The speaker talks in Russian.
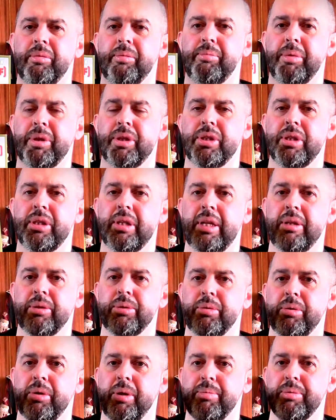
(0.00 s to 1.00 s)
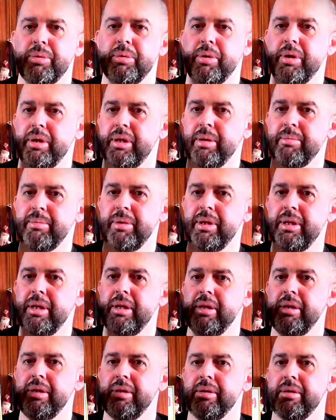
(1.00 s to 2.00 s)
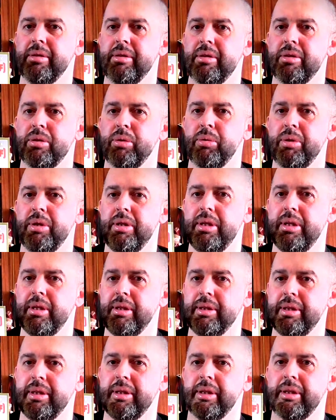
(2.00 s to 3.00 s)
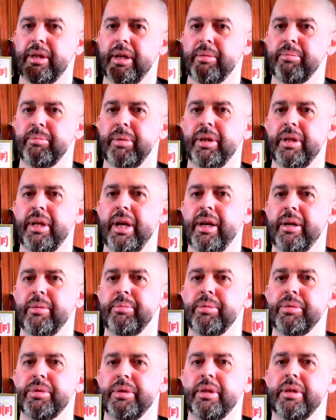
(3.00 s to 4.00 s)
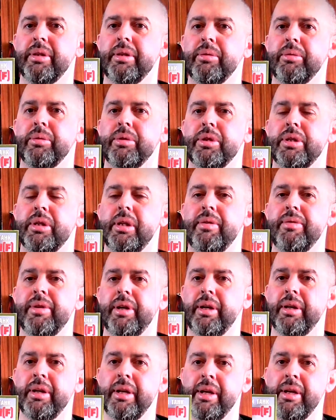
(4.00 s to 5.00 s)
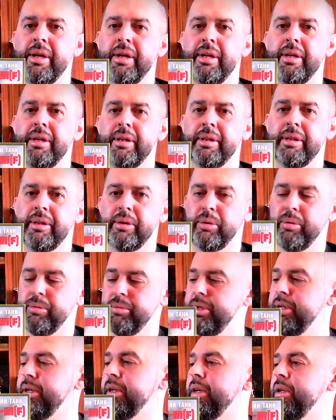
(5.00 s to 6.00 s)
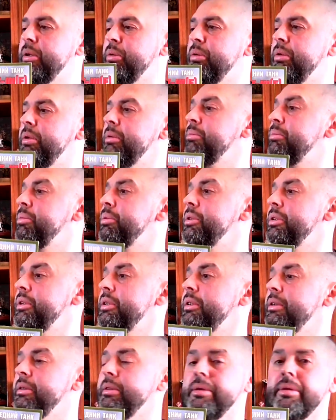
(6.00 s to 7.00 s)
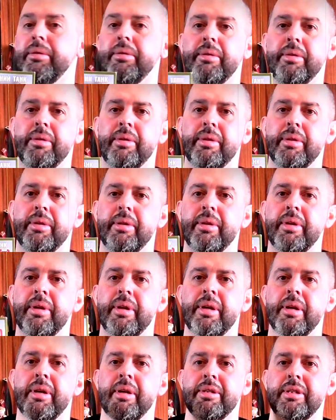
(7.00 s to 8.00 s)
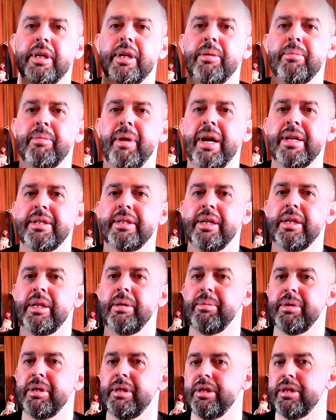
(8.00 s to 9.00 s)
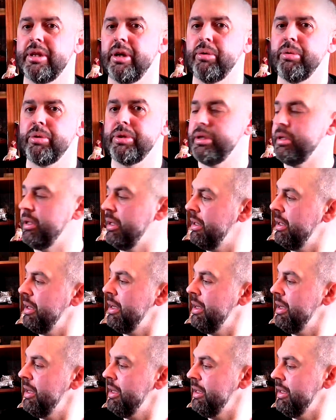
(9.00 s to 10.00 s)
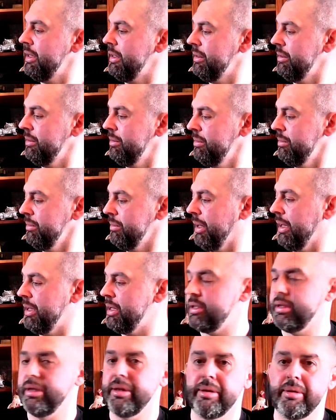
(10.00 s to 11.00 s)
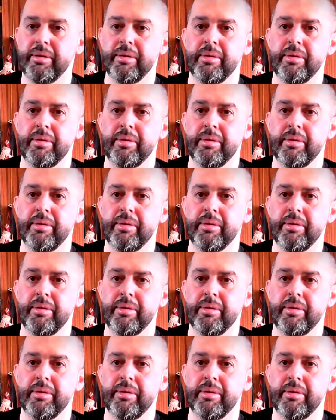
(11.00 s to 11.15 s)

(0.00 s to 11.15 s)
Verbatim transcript: посчитал, что обзор этой модели не стоит делать, это как подарок, пусть это уже человек, кто выиграет, тот пусть занимается этим, если захочет. Ну, конечно,